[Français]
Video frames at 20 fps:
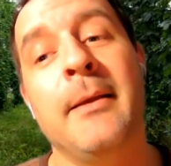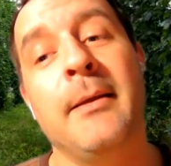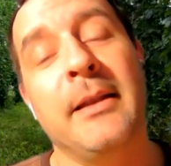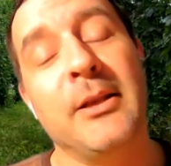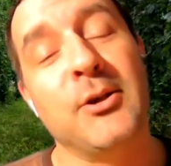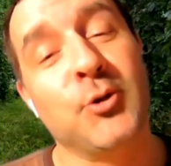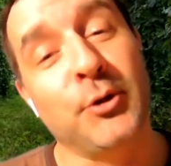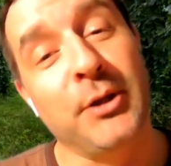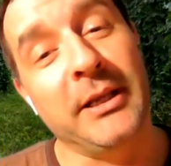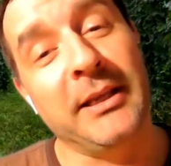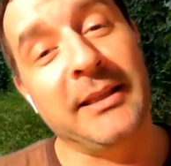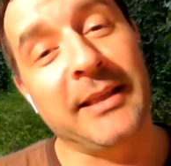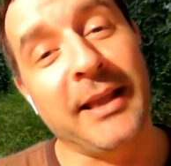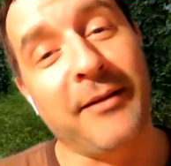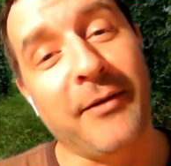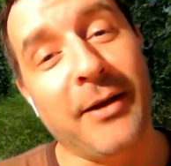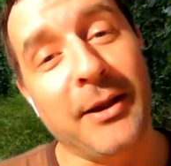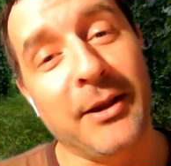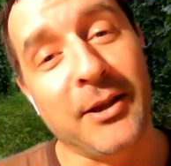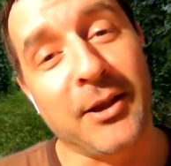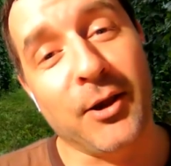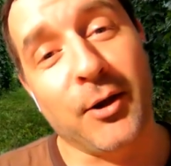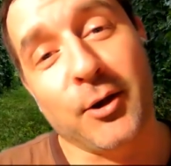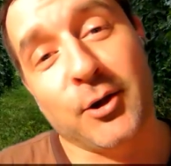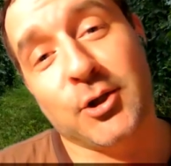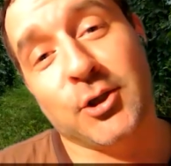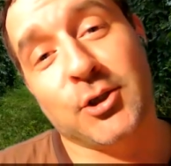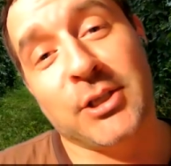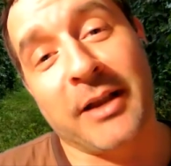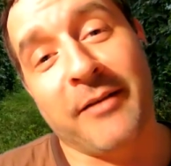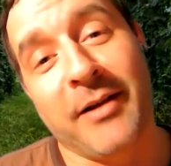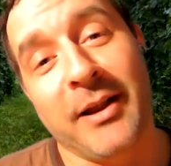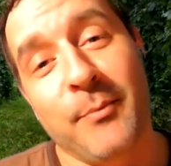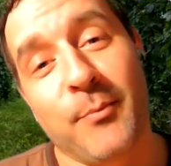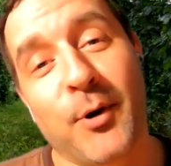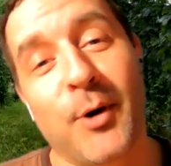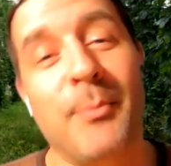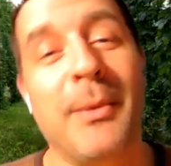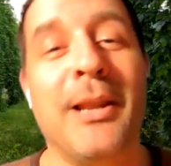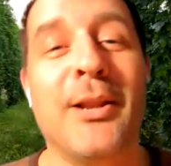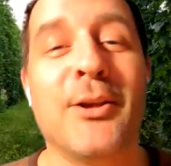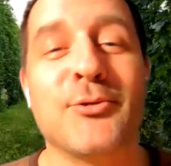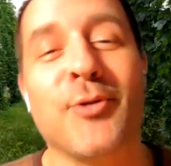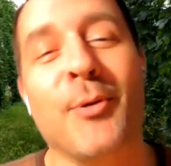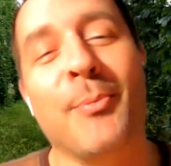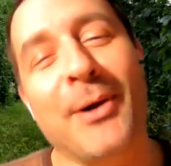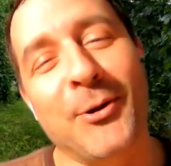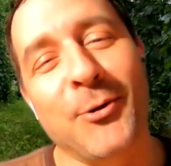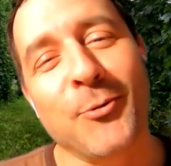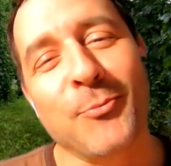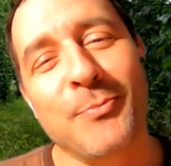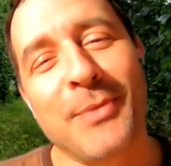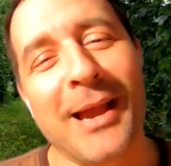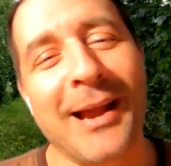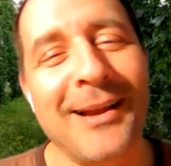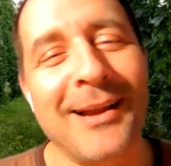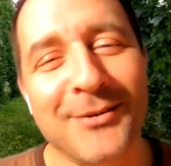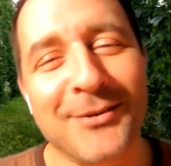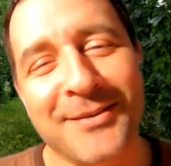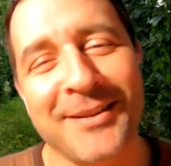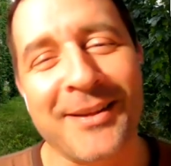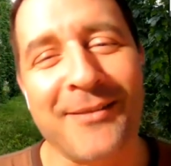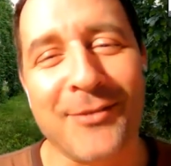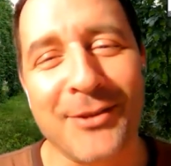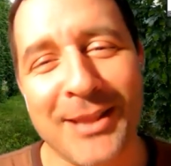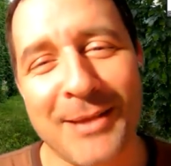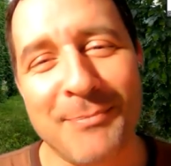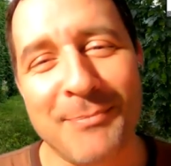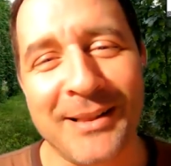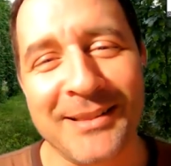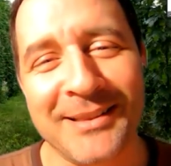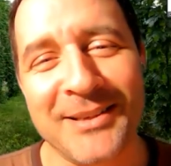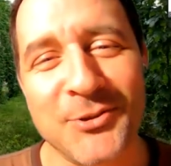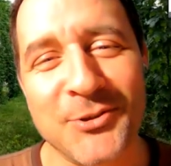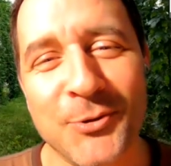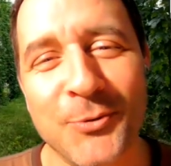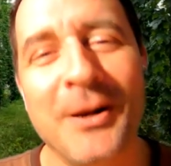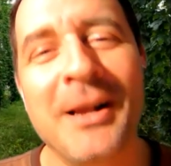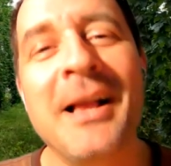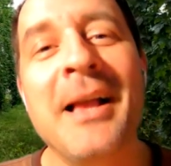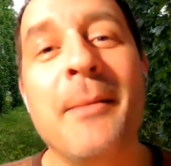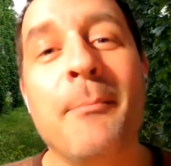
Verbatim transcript: Les journées qui travaillent, que, je je travaille pas, ben là, je vais prendre une bière. Là. Ça va dépendre des jours.